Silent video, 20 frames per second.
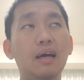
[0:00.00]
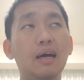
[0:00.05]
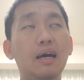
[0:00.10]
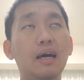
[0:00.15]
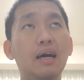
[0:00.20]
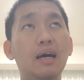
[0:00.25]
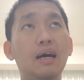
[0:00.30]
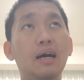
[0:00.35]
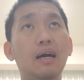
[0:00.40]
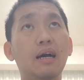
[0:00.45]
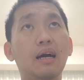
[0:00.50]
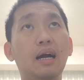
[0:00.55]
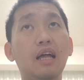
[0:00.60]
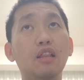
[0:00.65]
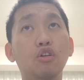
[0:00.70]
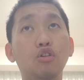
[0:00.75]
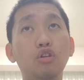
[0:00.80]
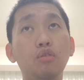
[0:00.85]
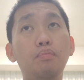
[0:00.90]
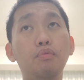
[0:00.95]
uh,
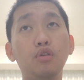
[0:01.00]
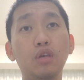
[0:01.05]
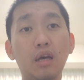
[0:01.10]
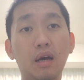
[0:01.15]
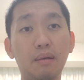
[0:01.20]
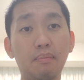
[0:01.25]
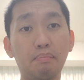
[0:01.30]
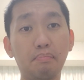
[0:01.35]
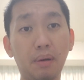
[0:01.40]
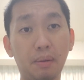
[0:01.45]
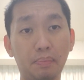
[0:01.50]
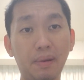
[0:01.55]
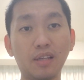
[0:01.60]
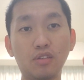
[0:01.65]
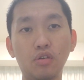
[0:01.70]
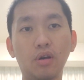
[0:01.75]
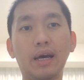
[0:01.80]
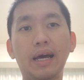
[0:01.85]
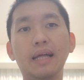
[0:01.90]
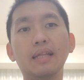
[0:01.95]
kalau lu punya
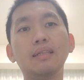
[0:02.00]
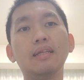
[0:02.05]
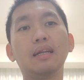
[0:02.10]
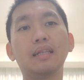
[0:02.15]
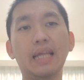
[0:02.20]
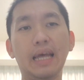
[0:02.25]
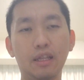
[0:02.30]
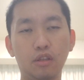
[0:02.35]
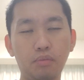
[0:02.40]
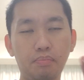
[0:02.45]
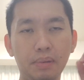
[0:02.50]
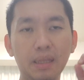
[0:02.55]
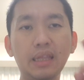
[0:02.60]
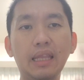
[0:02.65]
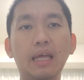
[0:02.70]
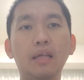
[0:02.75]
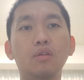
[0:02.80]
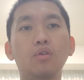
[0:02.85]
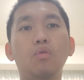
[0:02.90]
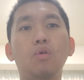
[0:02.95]
perpetual calendar nah itu
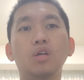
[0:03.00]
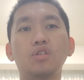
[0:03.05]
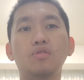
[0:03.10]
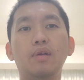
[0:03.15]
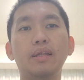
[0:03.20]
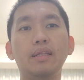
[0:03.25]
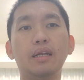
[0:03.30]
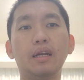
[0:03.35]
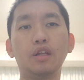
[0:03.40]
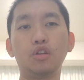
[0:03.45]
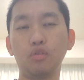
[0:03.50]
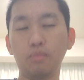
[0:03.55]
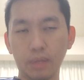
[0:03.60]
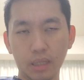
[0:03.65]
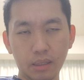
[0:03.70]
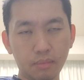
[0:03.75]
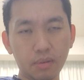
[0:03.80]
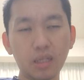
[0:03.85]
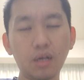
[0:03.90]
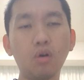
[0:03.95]
penting tuh watch calendar itu
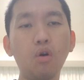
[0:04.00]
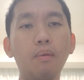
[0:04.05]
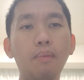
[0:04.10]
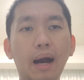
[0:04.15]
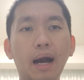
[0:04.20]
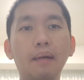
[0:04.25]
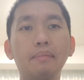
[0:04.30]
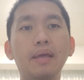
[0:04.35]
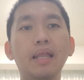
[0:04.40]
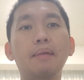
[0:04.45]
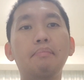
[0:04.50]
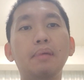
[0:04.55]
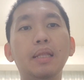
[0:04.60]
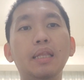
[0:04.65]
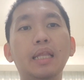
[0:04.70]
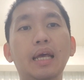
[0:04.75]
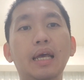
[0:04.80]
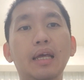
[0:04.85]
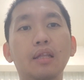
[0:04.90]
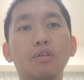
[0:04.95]
bener-bener gue bakal bilang
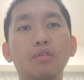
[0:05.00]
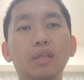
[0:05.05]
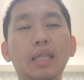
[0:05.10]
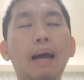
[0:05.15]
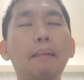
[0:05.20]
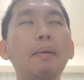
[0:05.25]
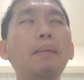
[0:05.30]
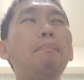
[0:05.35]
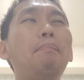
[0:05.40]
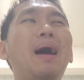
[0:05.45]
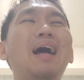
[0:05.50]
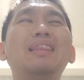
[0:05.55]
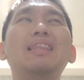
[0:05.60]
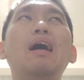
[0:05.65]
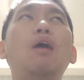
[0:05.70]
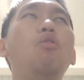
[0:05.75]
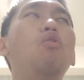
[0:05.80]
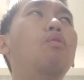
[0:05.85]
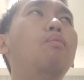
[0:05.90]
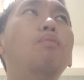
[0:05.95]
penting gitu tapi
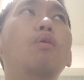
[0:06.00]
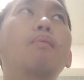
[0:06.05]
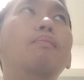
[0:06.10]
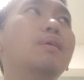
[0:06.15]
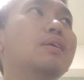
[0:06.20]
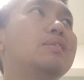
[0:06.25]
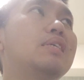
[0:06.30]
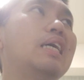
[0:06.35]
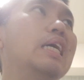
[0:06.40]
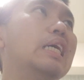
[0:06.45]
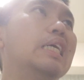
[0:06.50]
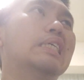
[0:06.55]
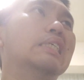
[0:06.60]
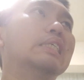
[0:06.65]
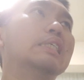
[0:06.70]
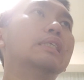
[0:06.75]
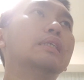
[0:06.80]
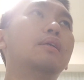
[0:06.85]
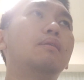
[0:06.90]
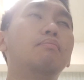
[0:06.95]
pada umumnya sih
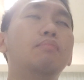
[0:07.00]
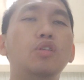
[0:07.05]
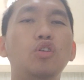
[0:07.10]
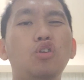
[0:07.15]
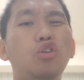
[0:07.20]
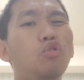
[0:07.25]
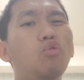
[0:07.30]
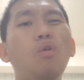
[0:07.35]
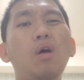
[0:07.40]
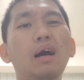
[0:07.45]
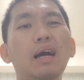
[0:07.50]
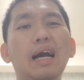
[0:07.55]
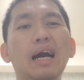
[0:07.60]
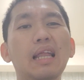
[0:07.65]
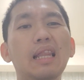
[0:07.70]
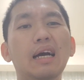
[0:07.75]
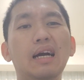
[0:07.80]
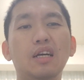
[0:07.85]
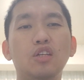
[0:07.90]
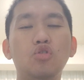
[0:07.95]
menurut gue
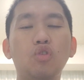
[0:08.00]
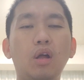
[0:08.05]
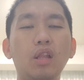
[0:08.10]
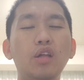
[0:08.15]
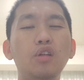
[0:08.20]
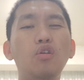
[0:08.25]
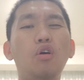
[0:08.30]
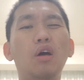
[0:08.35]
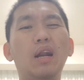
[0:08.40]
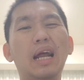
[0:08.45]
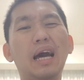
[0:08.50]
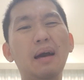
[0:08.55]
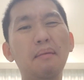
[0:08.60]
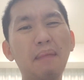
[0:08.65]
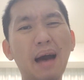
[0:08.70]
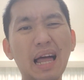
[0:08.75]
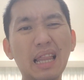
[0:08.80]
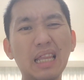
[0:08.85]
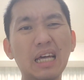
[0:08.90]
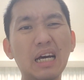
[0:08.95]
enggak lah kecuali lu orangnya
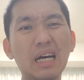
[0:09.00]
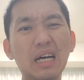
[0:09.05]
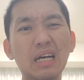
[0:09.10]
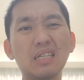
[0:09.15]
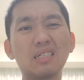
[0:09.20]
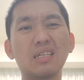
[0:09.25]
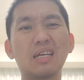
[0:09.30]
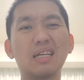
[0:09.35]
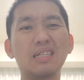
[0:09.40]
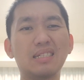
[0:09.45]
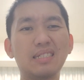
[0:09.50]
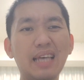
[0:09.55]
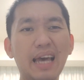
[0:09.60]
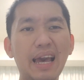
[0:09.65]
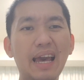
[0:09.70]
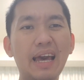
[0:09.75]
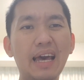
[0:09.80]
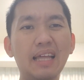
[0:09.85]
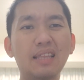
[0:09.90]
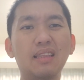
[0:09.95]
males
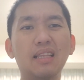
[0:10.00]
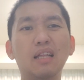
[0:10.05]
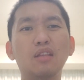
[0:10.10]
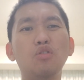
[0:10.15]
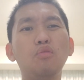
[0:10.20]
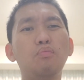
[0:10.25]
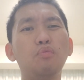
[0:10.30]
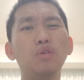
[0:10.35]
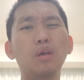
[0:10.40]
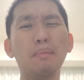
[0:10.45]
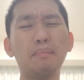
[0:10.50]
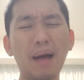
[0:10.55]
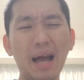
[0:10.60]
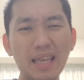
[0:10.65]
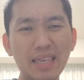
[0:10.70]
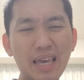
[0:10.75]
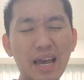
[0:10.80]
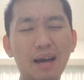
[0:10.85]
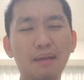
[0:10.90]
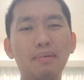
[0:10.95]
ngeset dan lu punya
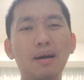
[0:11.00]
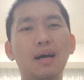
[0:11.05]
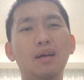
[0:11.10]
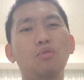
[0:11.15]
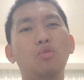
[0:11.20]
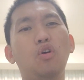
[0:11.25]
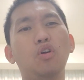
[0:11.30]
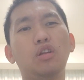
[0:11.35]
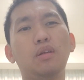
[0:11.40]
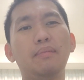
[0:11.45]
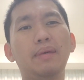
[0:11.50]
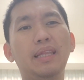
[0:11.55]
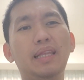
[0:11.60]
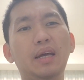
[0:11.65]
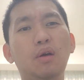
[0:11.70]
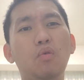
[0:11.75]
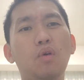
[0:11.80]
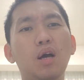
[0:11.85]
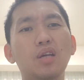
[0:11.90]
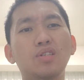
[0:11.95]
banyak banget lu
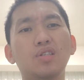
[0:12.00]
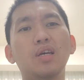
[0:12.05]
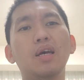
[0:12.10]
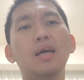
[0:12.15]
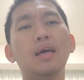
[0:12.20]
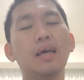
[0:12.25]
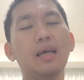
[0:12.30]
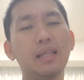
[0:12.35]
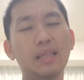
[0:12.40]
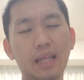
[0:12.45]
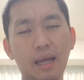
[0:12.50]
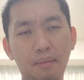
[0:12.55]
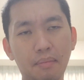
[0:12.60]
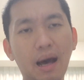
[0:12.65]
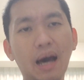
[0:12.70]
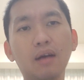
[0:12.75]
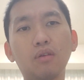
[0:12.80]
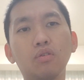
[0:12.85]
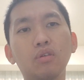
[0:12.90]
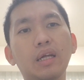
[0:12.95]
automatic watch nah
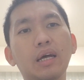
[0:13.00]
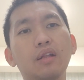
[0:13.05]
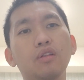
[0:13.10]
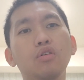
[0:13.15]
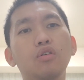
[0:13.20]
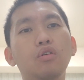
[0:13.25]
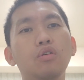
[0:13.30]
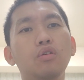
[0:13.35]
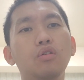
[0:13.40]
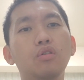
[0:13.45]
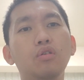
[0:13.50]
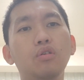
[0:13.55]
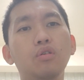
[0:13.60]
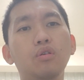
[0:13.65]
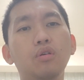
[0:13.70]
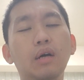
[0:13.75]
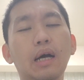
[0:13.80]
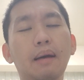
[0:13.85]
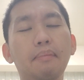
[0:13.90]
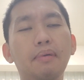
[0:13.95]
baru deh lu
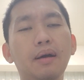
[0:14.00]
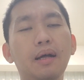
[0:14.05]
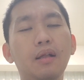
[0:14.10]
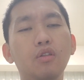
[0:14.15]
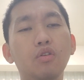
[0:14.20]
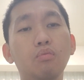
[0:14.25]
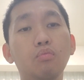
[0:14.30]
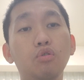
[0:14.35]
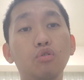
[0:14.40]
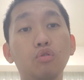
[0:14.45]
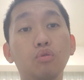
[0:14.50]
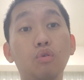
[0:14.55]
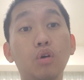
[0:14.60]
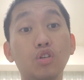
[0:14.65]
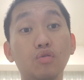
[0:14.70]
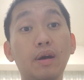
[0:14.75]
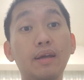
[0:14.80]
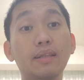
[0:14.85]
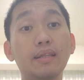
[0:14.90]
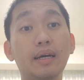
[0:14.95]
lu apa lu butuh
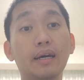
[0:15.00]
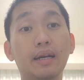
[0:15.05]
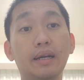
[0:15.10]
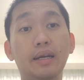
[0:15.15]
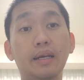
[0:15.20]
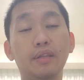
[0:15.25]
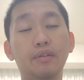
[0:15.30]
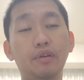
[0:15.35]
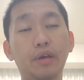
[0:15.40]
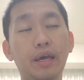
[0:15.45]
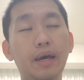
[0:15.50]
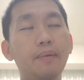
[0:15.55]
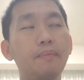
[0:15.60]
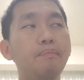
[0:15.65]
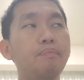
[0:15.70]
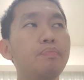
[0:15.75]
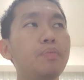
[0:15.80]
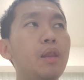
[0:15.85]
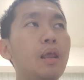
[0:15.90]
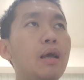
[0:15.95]
watch calendar gitu ya